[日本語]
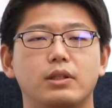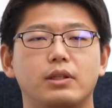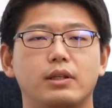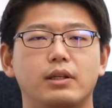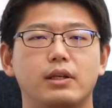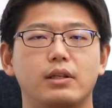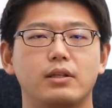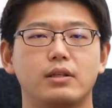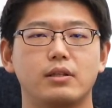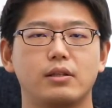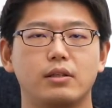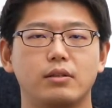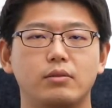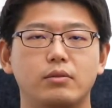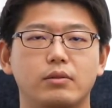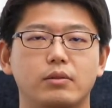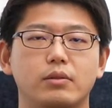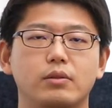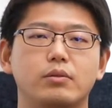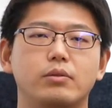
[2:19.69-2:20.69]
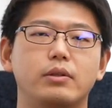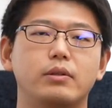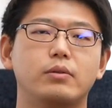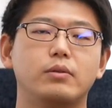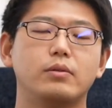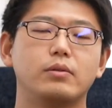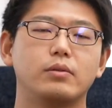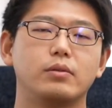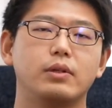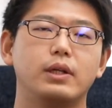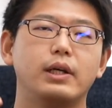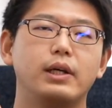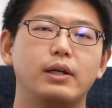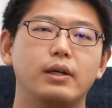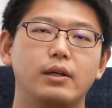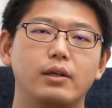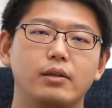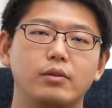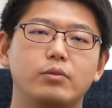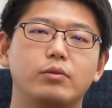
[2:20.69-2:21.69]
れないですけどそれを
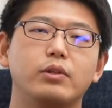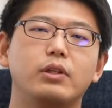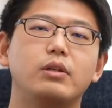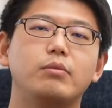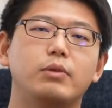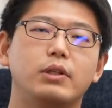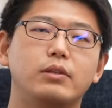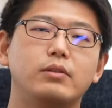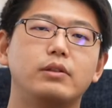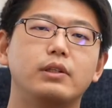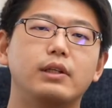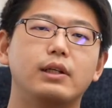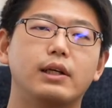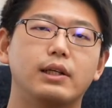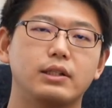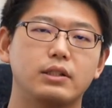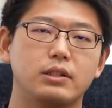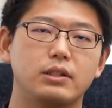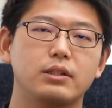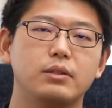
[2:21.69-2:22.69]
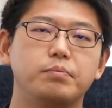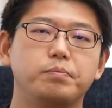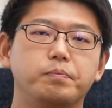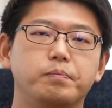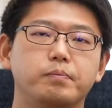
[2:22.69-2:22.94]
こう日々繰り返し